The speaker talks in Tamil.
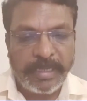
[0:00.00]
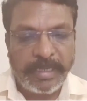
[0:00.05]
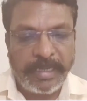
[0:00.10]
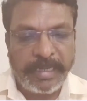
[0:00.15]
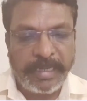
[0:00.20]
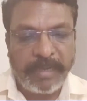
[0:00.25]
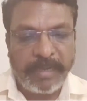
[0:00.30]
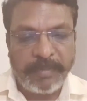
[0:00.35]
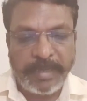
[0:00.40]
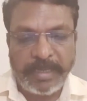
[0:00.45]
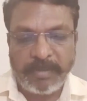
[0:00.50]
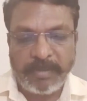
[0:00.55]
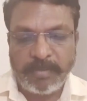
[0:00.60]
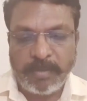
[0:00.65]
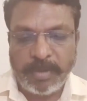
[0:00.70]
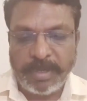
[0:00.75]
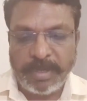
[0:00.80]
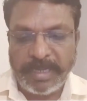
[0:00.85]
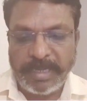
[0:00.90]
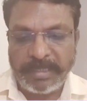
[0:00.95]
நிகழ்வை
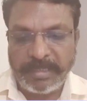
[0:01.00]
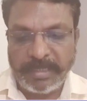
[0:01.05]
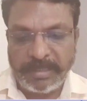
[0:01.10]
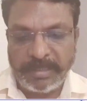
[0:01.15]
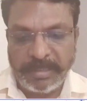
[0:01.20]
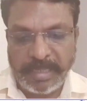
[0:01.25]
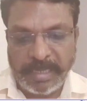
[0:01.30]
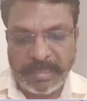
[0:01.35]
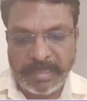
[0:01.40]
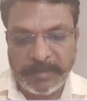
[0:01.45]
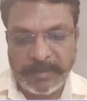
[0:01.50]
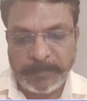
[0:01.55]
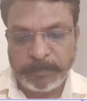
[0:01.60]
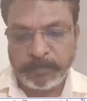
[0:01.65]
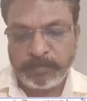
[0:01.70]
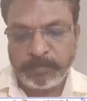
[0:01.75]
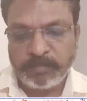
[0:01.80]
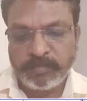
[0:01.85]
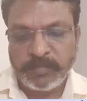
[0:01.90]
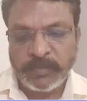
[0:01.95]
ஒருங்கிணைத்திருந்தார்கள்
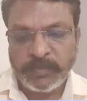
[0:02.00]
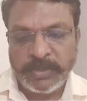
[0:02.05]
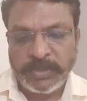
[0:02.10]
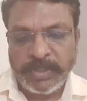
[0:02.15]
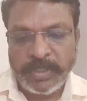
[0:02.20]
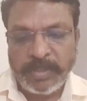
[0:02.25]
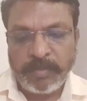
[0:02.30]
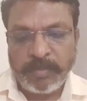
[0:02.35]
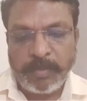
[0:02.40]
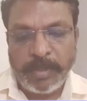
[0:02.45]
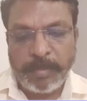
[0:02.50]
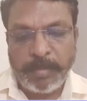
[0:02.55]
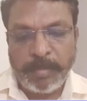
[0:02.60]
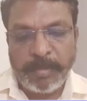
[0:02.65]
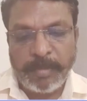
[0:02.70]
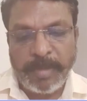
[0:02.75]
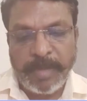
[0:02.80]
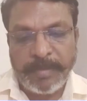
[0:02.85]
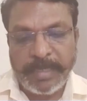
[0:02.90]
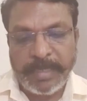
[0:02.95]

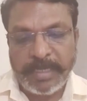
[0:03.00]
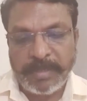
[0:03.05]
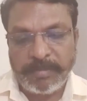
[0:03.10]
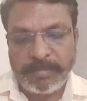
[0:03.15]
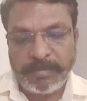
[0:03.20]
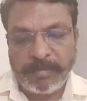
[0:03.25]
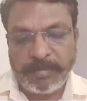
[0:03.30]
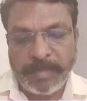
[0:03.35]
விழுப்புரம் மாவட்டம்